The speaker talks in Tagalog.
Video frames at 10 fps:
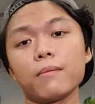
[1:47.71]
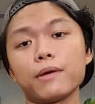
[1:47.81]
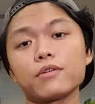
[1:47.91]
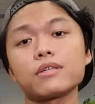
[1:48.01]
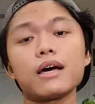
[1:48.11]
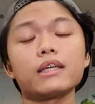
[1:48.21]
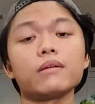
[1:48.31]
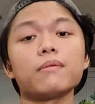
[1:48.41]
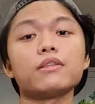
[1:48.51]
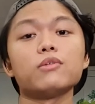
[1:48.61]
Pero sa akin
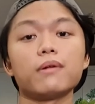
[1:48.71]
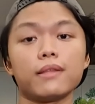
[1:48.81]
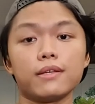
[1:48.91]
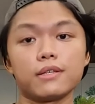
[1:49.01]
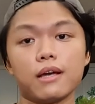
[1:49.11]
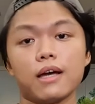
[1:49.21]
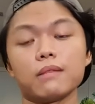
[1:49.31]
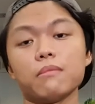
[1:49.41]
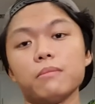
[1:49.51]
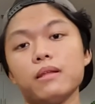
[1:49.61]
naman dumating siya
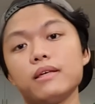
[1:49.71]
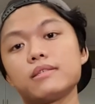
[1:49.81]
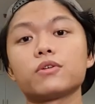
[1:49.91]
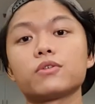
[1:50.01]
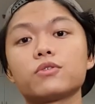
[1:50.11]
at mabilis.